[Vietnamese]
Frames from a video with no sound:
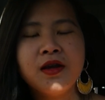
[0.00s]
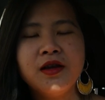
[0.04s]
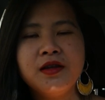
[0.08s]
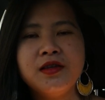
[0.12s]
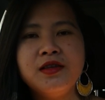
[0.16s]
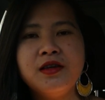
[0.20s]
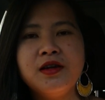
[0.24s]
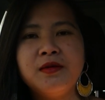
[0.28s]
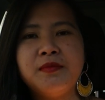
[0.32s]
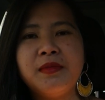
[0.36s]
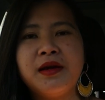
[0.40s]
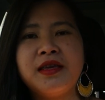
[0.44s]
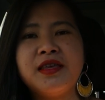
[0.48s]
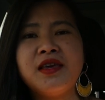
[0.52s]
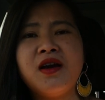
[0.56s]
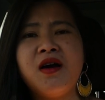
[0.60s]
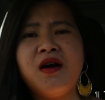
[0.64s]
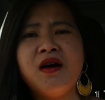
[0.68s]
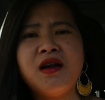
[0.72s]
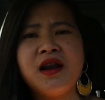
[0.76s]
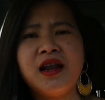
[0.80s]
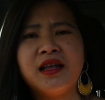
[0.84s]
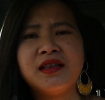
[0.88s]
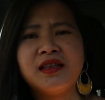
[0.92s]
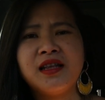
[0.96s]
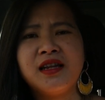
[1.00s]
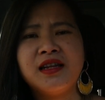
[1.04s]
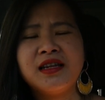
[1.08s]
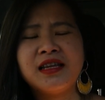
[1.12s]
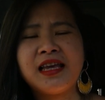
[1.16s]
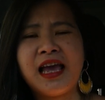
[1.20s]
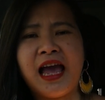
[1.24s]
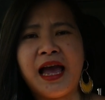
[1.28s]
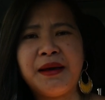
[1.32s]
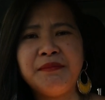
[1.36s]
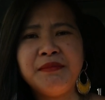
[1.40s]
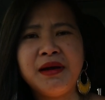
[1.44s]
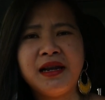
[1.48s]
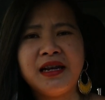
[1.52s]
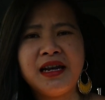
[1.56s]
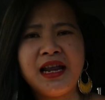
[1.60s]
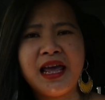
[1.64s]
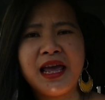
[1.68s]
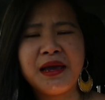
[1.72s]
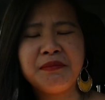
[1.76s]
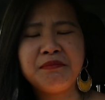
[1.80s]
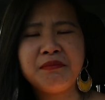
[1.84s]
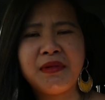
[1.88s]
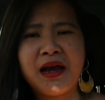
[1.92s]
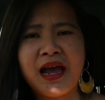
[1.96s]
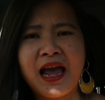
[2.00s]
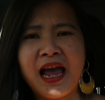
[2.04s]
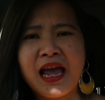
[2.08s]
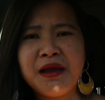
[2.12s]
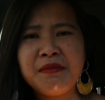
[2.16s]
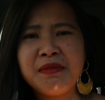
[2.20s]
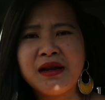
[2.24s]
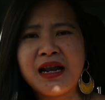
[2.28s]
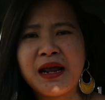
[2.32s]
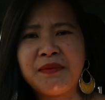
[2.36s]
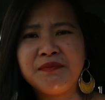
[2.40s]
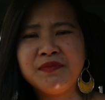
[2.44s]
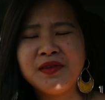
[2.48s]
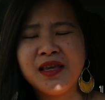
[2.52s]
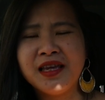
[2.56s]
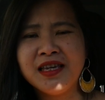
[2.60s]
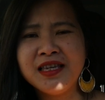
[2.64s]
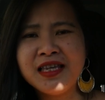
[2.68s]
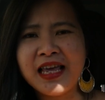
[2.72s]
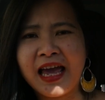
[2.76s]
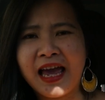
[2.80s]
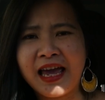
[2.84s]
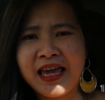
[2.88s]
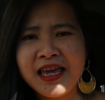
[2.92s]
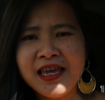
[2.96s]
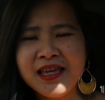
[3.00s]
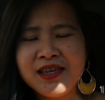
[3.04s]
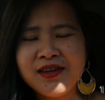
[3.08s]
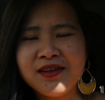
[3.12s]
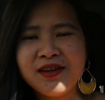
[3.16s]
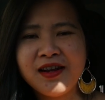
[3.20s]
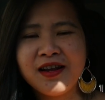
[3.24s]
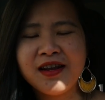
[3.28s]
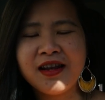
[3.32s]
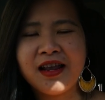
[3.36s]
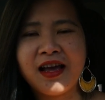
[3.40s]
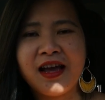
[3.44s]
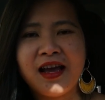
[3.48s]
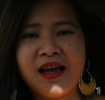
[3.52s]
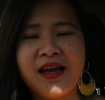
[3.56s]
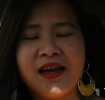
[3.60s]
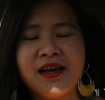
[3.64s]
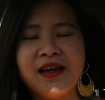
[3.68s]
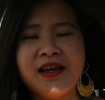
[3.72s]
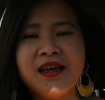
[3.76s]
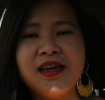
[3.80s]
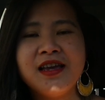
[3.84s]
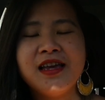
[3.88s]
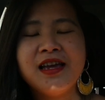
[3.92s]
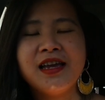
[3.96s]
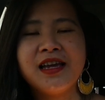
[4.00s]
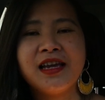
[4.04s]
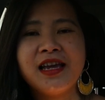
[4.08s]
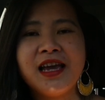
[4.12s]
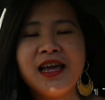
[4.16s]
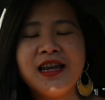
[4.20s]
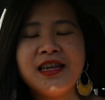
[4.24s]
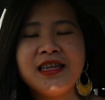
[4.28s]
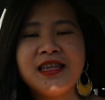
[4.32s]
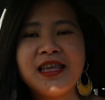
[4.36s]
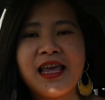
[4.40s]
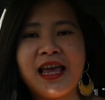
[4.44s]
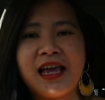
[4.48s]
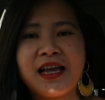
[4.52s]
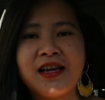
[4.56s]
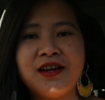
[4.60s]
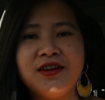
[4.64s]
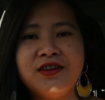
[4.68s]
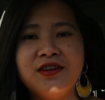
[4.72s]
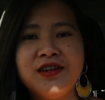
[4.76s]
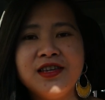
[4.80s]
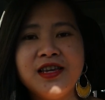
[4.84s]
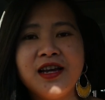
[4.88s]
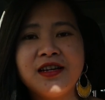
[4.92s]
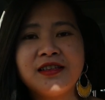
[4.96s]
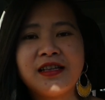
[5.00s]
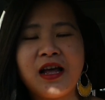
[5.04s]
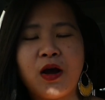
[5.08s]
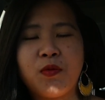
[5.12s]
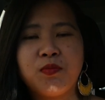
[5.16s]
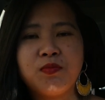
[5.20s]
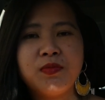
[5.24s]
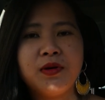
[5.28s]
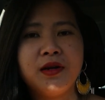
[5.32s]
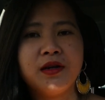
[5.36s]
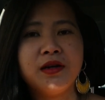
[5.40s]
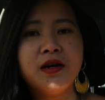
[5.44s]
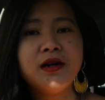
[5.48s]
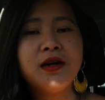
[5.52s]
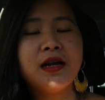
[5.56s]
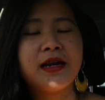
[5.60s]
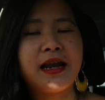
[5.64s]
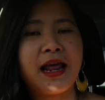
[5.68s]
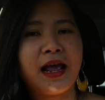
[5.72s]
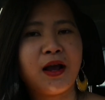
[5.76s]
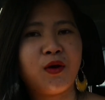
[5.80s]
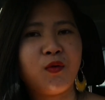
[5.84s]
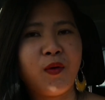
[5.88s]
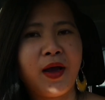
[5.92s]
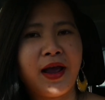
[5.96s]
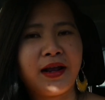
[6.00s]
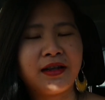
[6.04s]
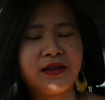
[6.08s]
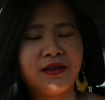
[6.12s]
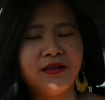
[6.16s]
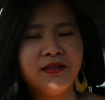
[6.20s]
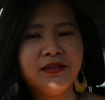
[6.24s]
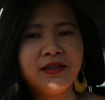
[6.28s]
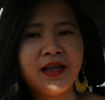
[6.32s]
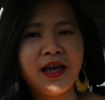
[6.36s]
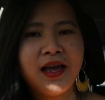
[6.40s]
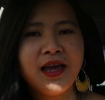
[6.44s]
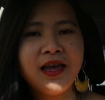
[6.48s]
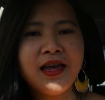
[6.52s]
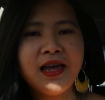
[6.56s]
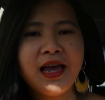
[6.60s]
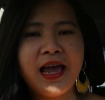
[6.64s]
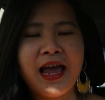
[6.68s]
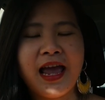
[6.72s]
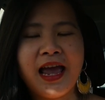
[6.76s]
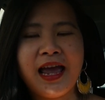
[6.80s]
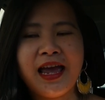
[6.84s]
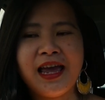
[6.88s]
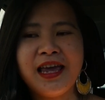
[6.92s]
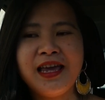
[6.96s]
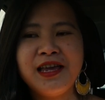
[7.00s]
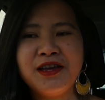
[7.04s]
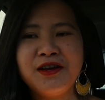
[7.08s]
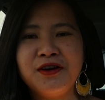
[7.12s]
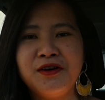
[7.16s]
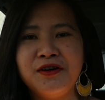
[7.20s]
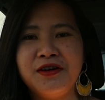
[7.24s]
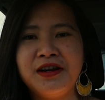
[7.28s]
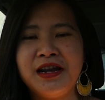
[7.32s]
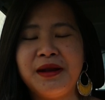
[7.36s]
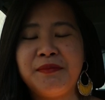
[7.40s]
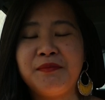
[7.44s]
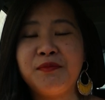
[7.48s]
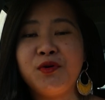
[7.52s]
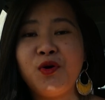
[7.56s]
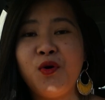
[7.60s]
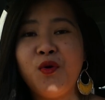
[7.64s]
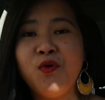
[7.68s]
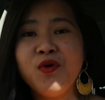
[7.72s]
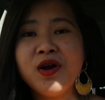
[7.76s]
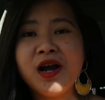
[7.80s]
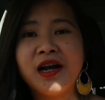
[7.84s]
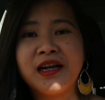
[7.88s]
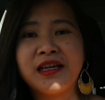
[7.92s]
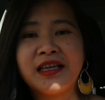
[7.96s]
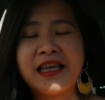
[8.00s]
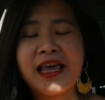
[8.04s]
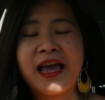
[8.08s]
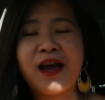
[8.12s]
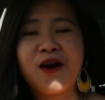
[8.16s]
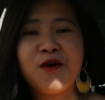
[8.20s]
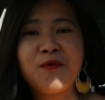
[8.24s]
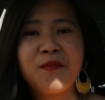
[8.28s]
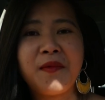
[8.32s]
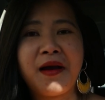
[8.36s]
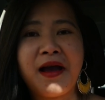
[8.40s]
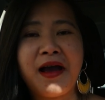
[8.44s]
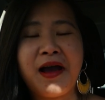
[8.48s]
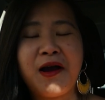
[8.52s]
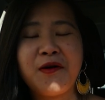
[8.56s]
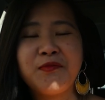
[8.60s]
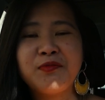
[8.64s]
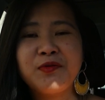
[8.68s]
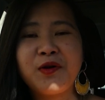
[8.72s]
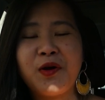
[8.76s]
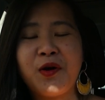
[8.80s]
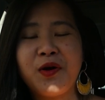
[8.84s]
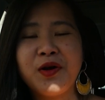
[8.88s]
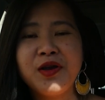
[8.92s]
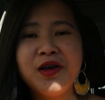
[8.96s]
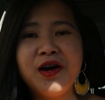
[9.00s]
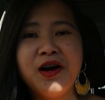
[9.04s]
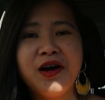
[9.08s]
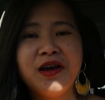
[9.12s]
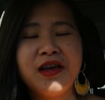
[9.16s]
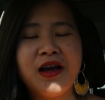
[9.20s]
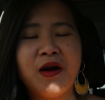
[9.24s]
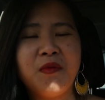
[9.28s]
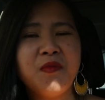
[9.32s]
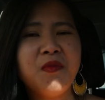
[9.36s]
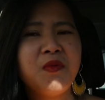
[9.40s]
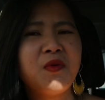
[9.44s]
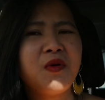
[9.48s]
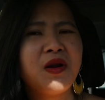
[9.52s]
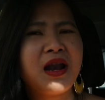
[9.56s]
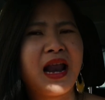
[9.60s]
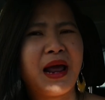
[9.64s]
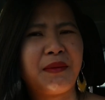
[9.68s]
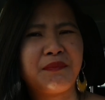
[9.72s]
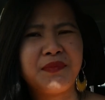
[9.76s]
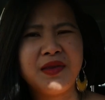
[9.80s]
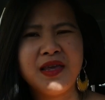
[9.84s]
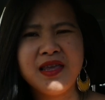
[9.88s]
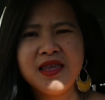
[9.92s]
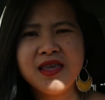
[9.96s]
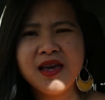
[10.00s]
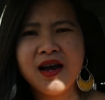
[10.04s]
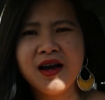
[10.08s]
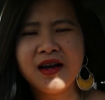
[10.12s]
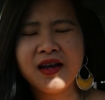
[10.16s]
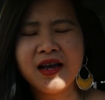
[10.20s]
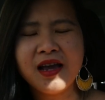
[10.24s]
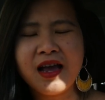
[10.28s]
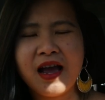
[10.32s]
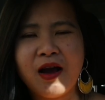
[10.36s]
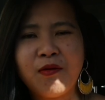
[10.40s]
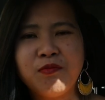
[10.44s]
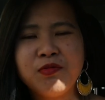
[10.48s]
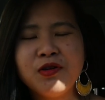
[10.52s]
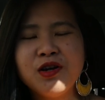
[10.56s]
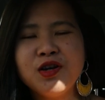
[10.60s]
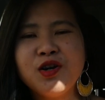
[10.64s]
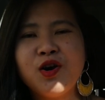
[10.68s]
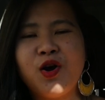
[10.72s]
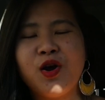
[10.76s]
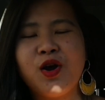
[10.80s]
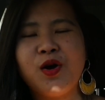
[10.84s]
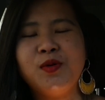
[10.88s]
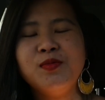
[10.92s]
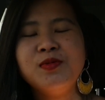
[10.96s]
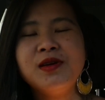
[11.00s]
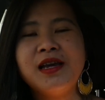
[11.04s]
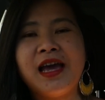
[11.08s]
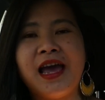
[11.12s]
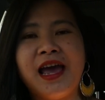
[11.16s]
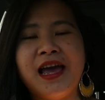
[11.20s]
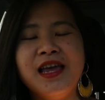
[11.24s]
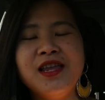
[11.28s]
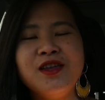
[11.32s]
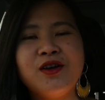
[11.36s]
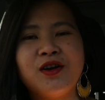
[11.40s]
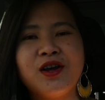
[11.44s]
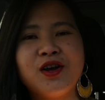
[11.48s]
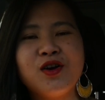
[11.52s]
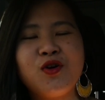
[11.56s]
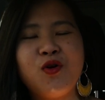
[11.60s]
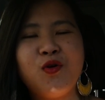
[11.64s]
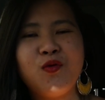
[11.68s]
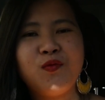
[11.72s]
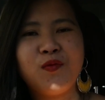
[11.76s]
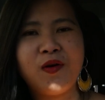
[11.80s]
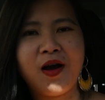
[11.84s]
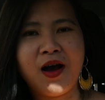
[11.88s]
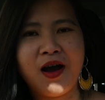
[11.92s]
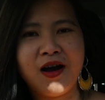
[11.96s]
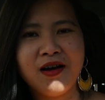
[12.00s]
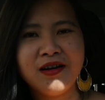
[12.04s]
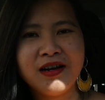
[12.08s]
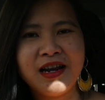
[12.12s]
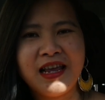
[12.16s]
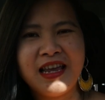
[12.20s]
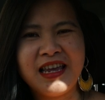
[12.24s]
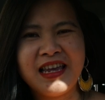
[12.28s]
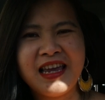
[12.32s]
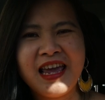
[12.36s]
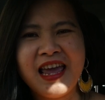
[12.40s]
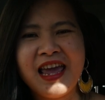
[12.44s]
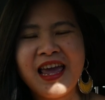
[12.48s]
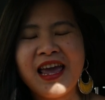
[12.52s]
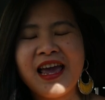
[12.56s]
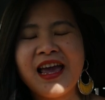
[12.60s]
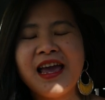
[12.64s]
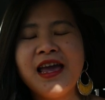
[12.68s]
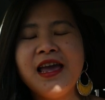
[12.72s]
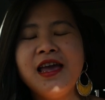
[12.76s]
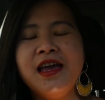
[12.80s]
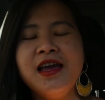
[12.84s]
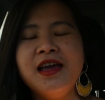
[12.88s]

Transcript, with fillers: Nhưng mà do là tình cảm anh em mà ai mà làm chuyện vậy, cho nên là cái anh chàng người dân tộc này rất là đàng hoàng tử tế, hai người nằm ngủ gần nhau mà ông nội ơi, ông không có làm gì hết trơn á, ông cứ ngồi ông kể cho cái cô vợ này nghe,